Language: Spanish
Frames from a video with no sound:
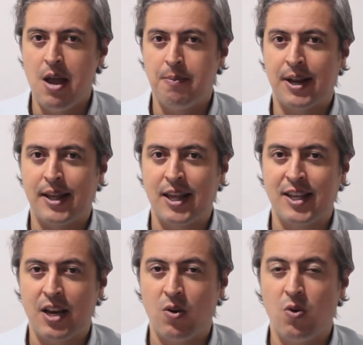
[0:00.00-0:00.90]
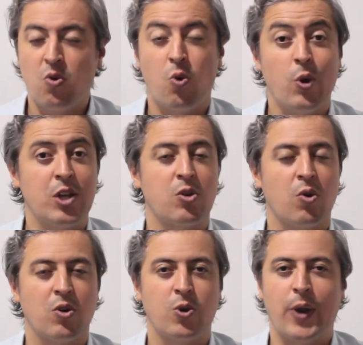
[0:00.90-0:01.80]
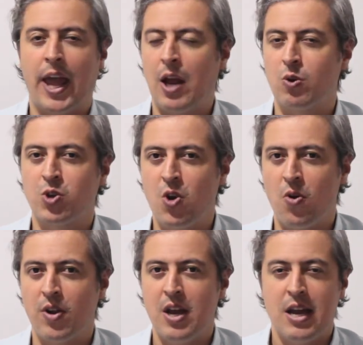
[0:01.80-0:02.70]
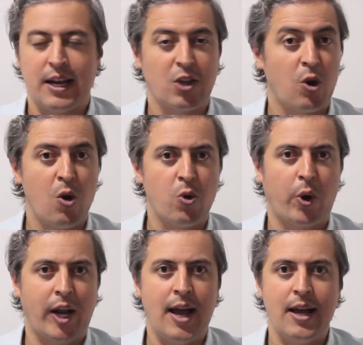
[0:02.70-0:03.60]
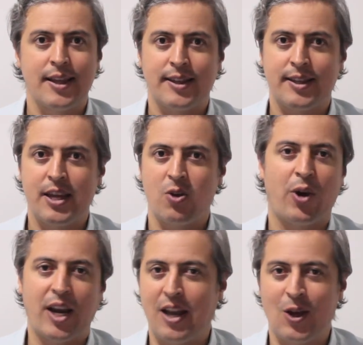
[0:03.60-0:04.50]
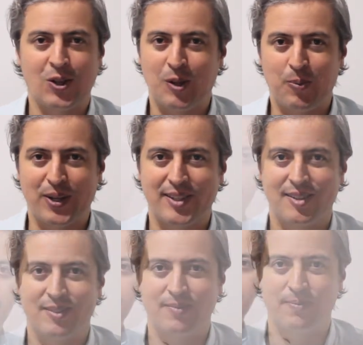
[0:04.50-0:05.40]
presencian un juicio y una ejecución que solo ocurrirá cinco reinados después.